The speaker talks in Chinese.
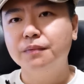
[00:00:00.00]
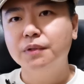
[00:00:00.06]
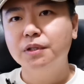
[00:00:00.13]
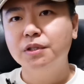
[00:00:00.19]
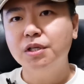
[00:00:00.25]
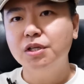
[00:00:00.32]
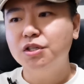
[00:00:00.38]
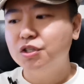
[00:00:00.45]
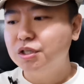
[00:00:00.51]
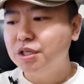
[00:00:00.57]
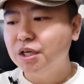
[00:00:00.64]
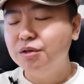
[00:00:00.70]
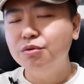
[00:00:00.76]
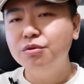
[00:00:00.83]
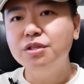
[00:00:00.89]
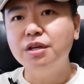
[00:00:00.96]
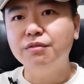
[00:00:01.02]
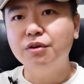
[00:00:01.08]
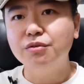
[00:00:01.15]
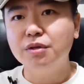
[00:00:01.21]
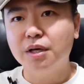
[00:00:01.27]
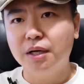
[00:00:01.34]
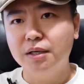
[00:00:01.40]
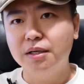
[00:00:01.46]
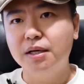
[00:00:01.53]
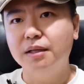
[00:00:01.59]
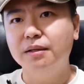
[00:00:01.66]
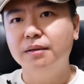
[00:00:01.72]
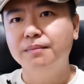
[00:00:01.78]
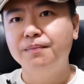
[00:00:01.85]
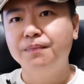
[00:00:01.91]
甚至直接与解放军开战，
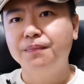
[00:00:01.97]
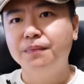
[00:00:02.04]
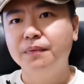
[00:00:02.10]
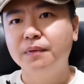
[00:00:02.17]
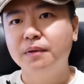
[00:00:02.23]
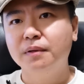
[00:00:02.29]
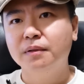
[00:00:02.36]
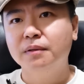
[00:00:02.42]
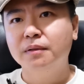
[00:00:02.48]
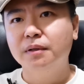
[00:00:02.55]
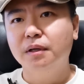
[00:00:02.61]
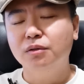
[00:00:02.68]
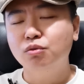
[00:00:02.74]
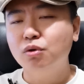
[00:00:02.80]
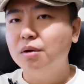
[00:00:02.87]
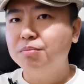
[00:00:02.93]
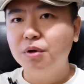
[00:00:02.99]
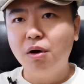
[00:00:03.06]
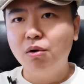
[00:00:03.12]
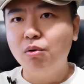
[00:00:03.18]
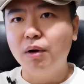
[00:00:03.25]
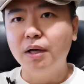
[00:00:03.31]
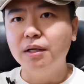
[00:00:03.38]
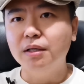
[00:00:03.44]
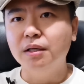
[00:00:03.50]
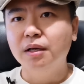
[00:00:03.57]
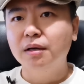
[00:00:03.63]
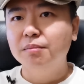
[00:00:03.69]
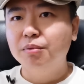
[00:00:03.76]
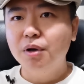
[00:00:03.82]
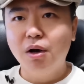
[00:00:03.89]
啊，所以不要怀疑，
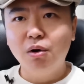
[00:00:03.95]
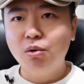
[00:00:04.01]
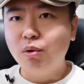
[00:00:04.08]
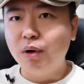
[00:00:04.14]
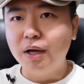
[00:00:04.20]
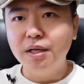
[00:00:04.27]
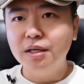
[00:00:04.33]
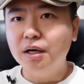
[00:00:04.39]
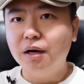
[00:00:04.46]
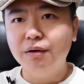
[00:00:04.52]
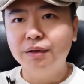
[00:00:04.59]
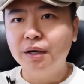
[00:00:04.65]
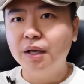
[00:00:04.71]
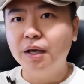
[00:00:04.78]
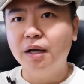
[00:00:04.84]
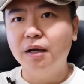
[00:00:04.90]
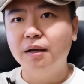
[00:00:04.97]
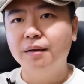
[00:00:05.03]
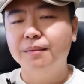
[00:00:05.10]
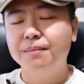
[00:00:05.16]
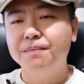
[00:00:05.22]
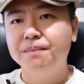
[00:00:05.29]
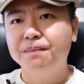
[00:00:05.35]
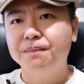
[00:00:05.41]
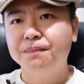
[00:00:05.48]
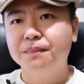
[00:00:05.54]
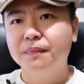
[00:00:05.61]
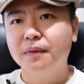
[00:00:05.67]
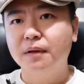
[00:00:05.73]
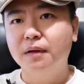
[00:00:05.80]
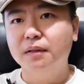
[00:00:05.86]
不要怀疑澳大利亚，
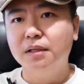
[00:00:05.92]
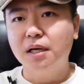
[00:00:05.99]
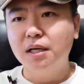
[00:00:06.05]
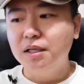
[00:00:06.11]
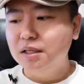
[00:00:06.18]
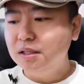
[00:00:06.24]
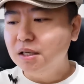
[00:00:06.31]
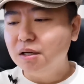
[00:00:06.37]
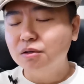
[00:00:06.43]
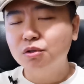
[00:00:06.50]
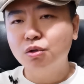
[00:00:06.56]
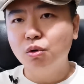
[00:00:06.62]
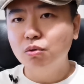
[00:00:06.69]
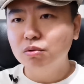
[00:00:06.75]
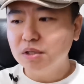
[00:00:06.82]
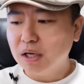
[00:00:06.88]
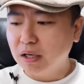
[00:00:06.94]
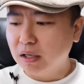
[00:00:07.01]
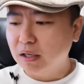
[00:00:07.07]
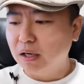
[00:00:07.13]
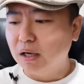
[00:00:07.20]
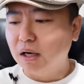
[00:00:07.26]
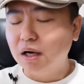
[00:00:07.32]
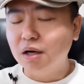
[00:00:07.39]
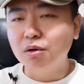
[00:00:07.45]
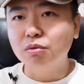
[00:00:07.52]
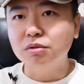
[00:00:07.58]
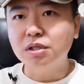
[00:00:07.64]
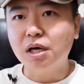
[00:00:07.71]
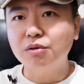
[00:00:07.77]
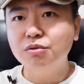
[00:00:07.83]
啊，他一定要冲在昂鲁
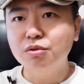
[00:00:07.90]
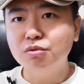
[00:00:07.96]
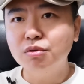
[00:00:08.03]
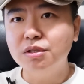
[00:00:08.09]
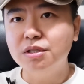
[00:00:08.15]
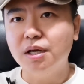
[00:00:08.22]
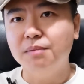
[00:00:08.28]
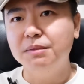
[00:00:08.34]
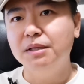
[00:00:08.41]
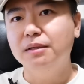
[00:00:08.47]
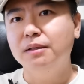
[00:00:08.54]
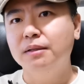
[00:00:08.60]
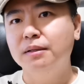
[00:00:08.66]
萨克逊最前面的。